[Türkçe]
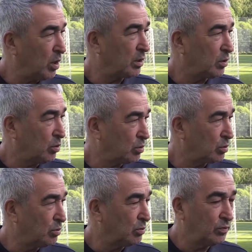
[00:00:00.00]
aklı
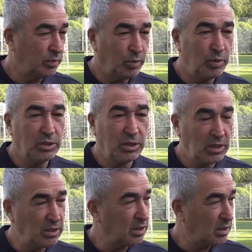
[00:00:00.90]
konuşsun, futbolun
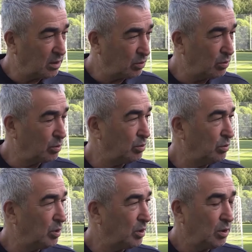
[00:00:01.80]
içindeki insanlar konuşsun,
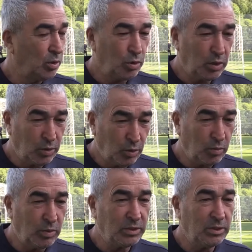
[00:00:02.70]
onlar
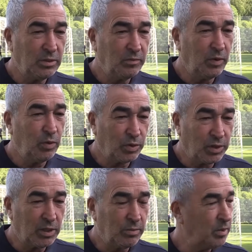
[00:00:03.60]
yorumlasın ve
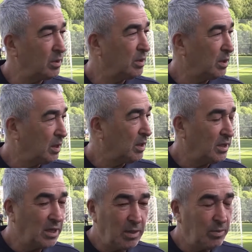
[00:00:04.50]
ortaya da bir
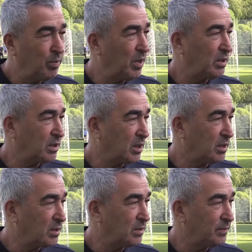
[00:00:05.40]
yeni bir plan çıkarsın.